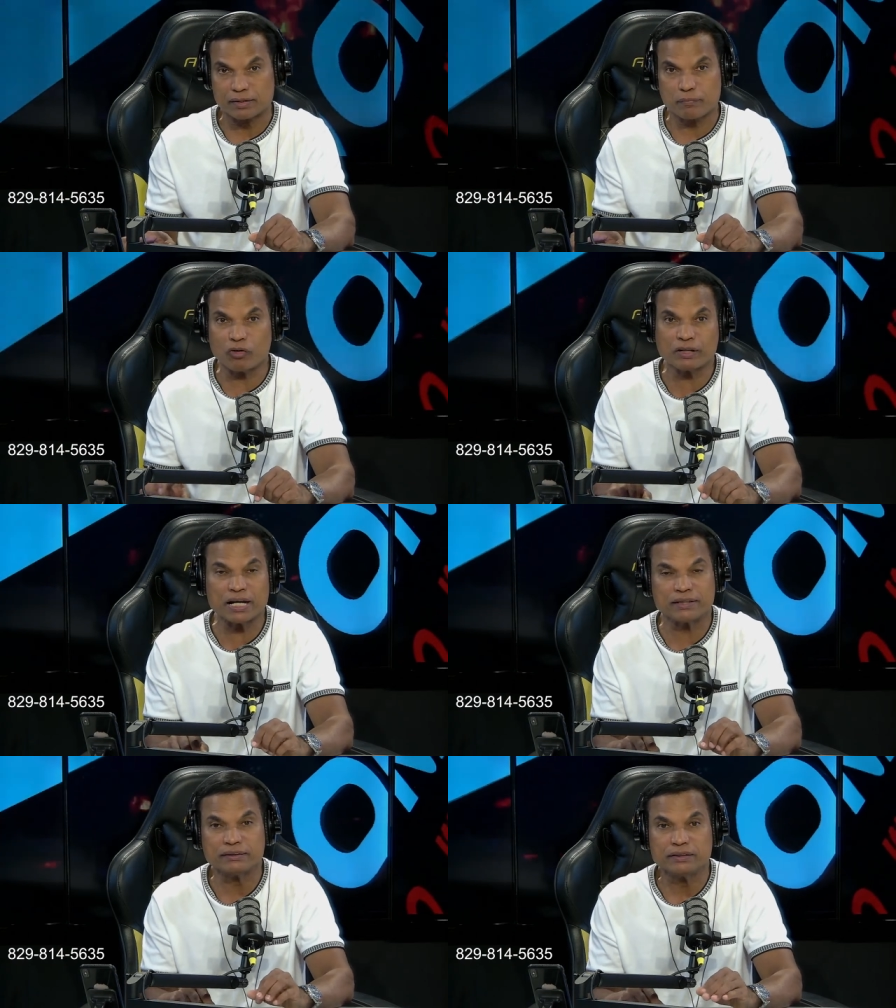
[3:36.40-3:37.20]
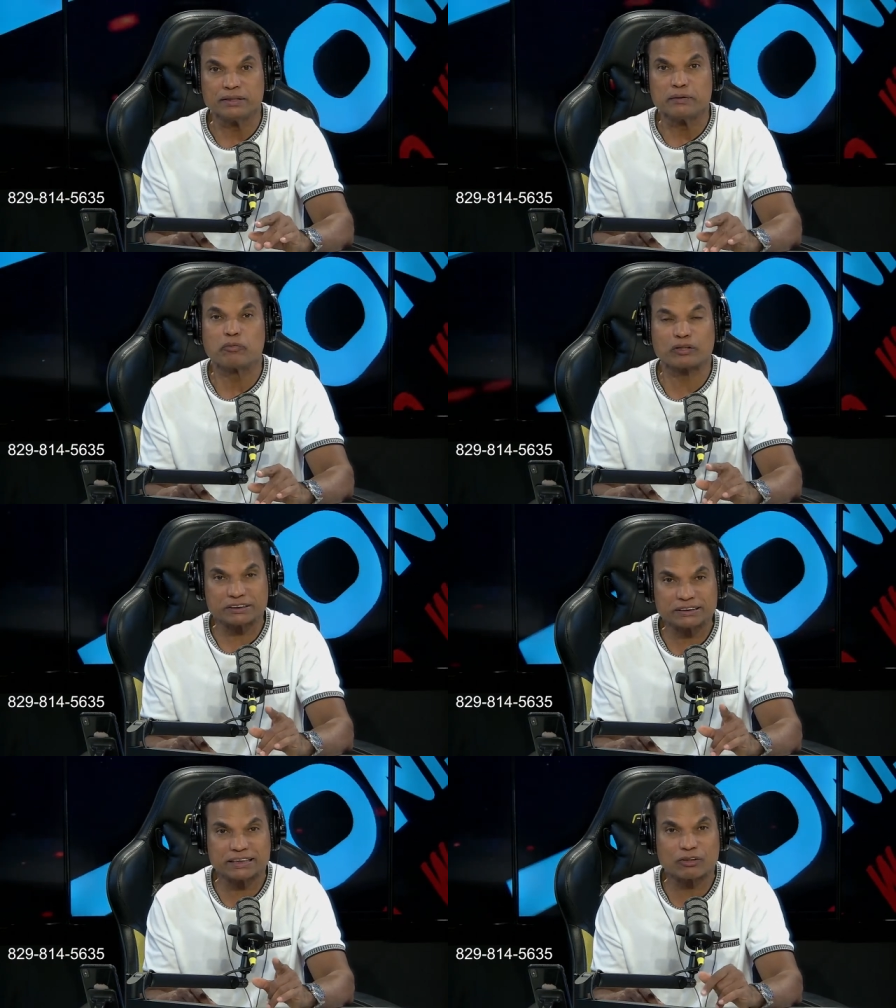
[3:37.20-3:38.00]
¿Por qué? Porque
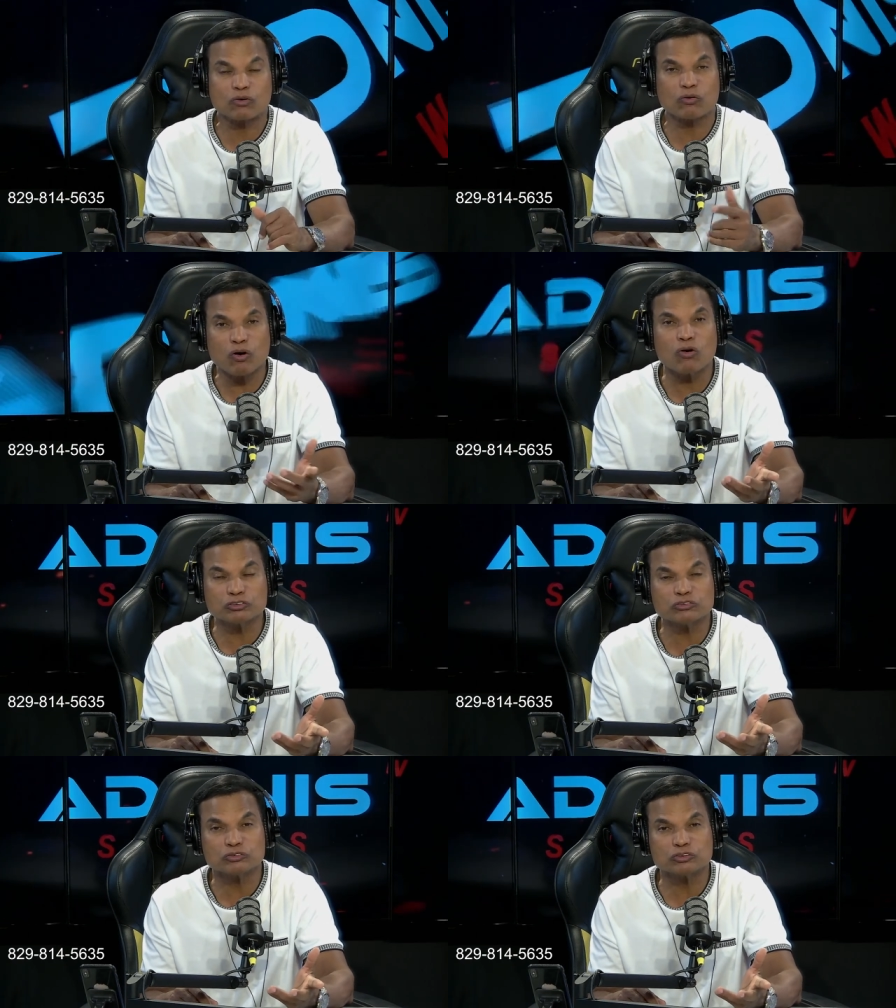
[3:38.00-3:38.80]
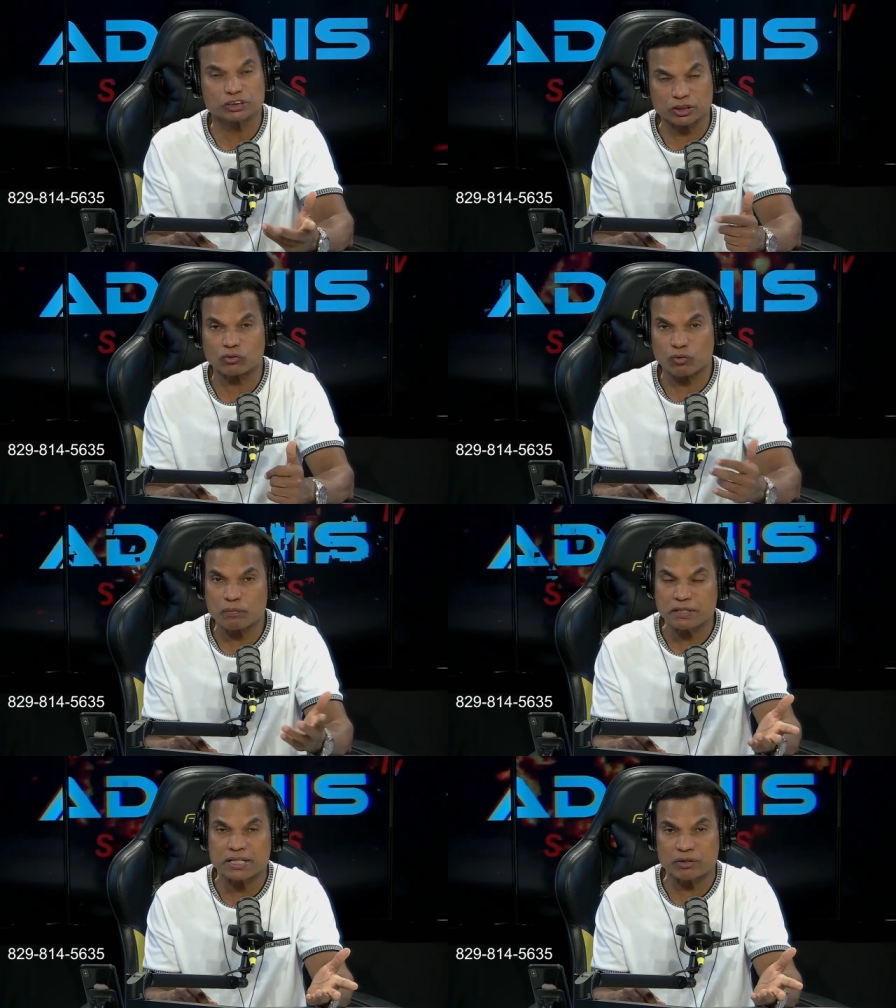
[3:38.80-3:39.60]
se rodó, se rodó
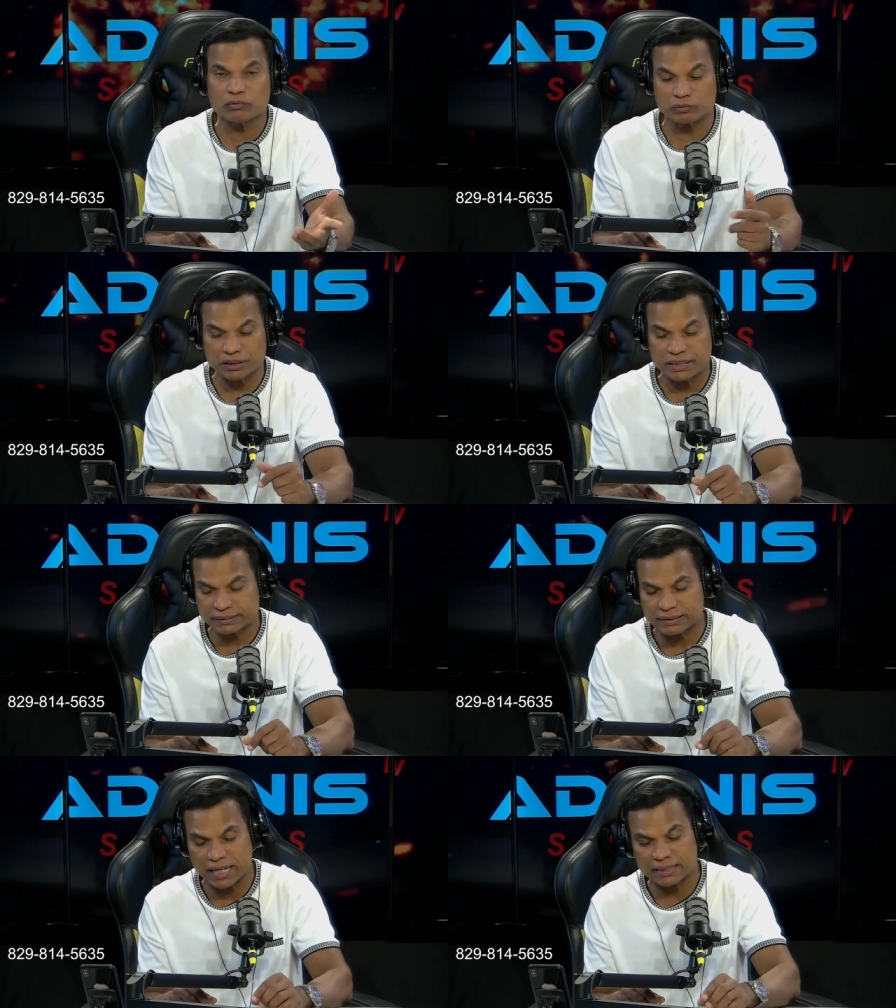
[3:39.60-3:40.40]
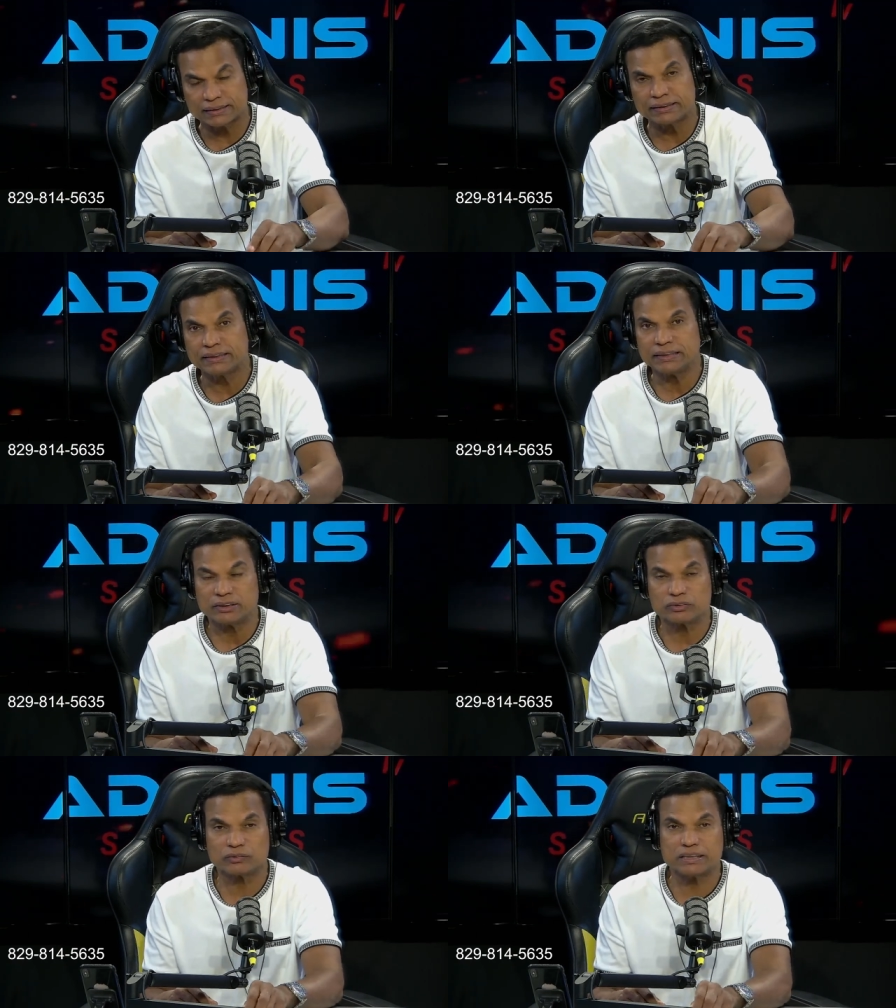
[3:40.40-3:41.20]
un video donde ella sale
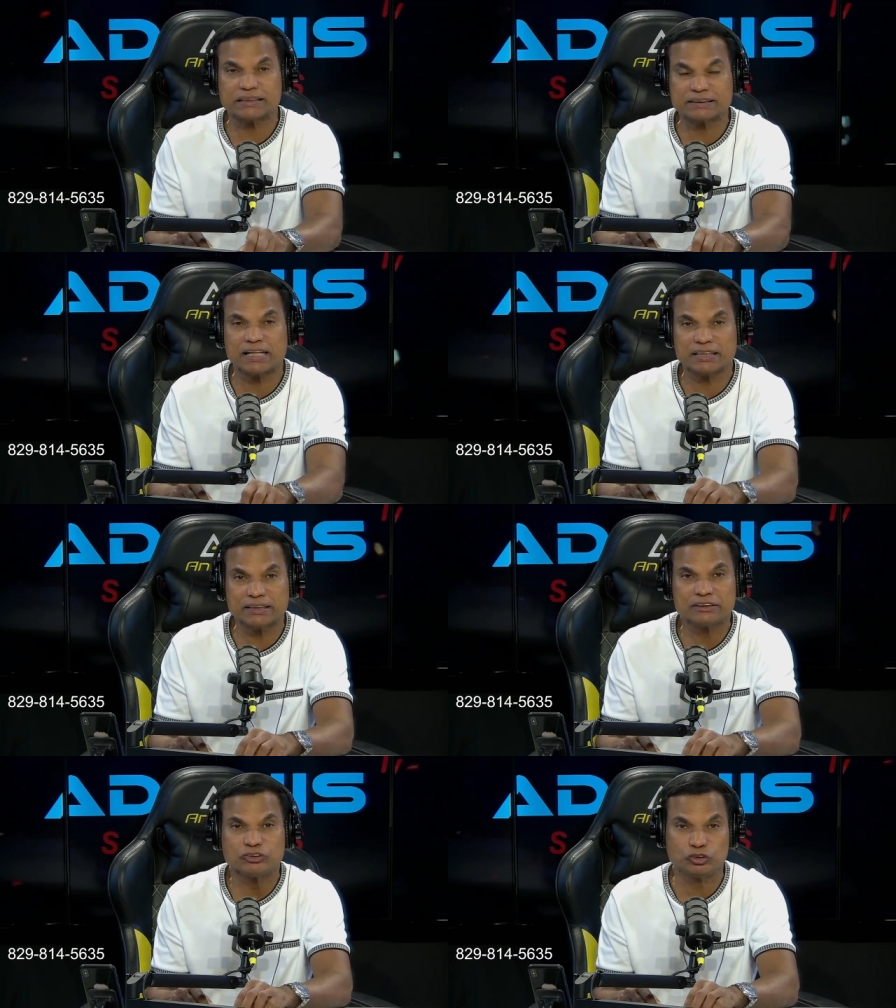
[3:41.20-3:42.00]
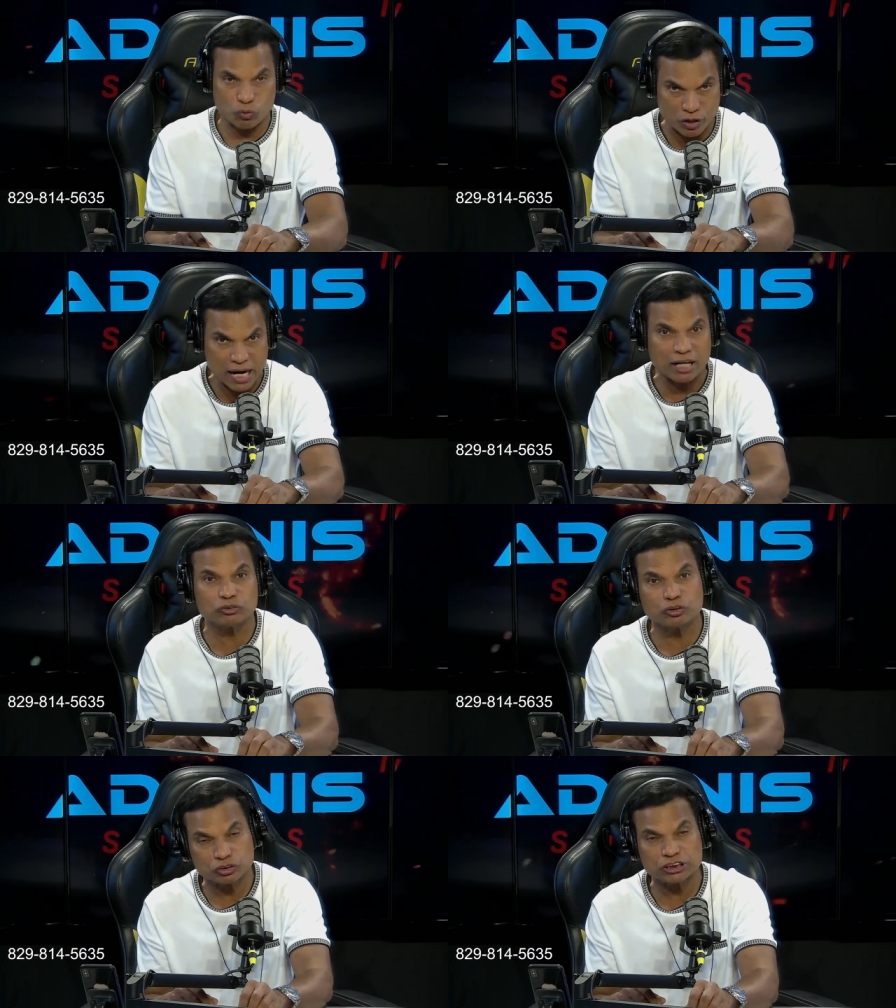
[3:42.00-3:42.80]
donde ella sale
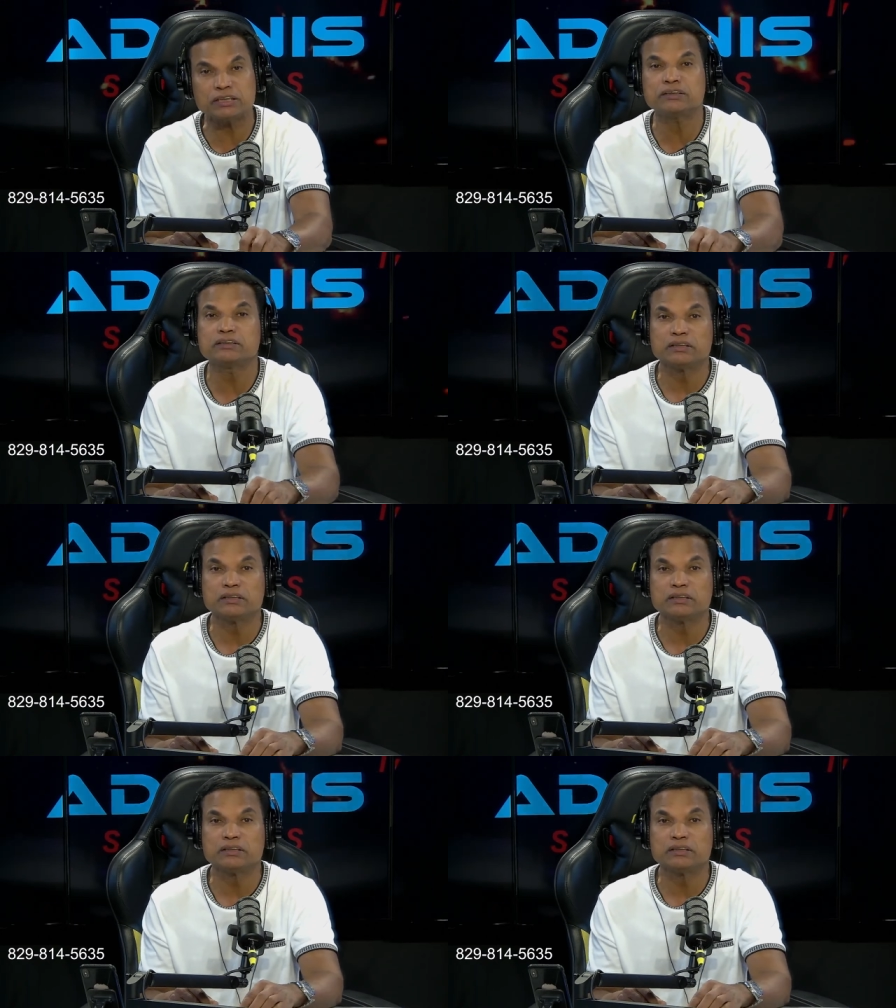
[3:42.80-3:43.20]
chuleándose,